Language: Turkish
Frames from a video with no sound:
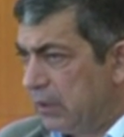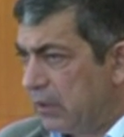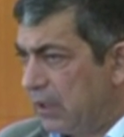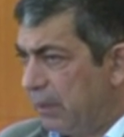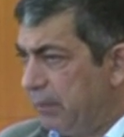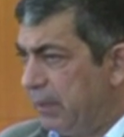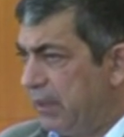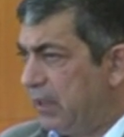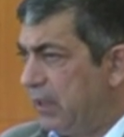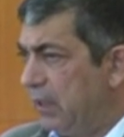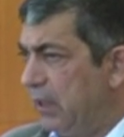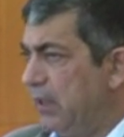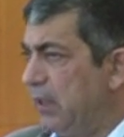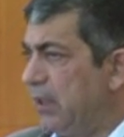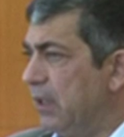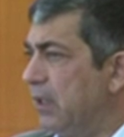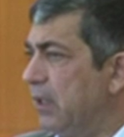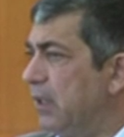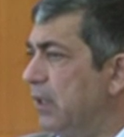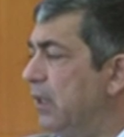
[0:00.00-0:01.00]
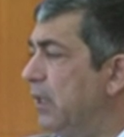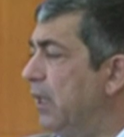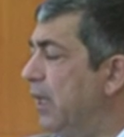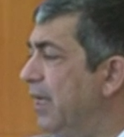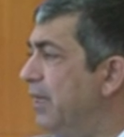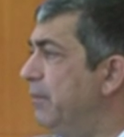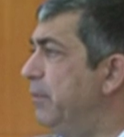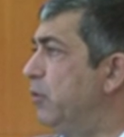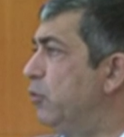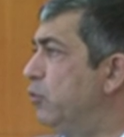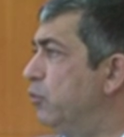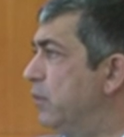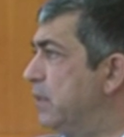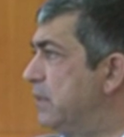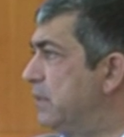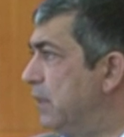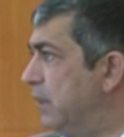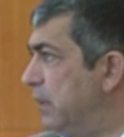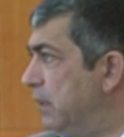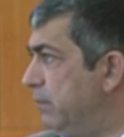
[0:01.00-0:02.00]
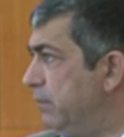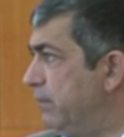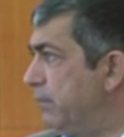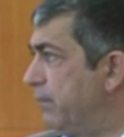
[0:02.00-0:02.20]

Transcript: Tabii ki e, her bir üniversitenin